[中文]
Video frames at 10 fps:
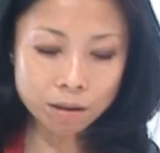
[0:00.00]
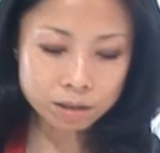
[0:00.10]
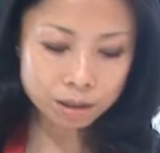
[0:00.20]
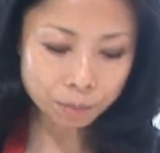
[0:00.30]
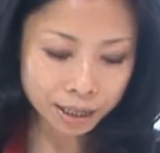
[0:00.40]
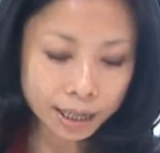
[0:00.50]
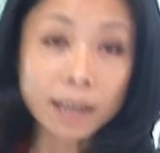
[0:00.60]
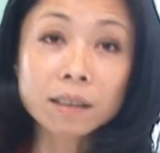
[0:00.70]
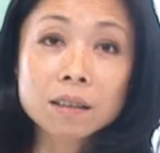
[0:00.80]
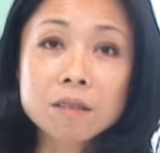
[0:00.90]
后各位可以
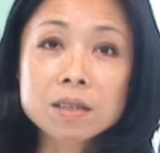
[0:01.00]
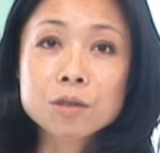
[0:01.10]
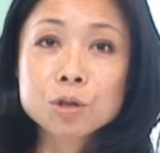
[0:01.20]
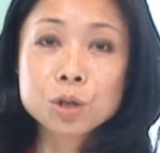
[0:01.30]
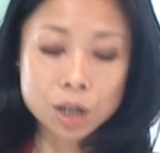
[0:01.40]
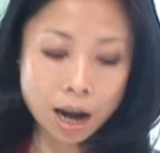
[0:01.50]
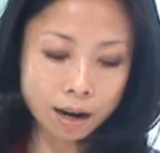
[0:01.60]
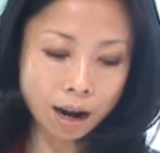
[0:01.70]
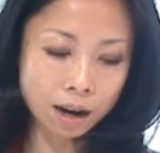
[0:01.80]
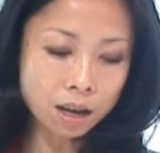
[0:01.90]
看得到，这个是沙
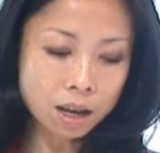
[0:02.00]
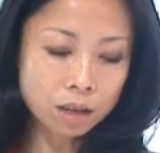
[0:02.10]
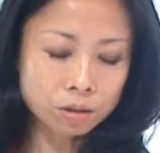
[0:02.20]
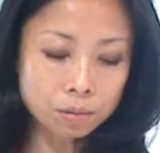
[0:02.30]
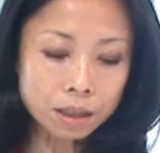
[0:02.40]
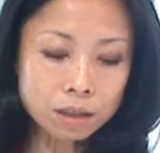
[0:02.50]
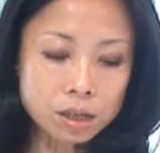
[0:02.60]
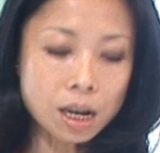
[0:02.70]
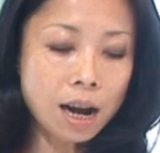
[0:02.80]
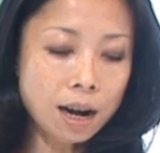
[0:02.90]
朗，所谓的
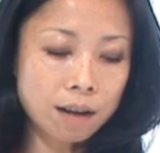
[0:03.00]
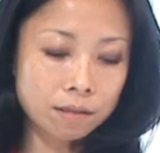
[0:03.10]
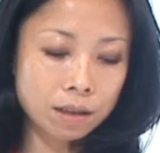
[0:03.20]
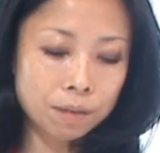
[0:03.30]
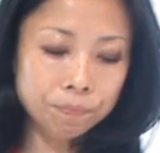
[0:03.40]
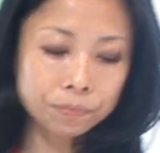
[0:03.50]
沙朗呢，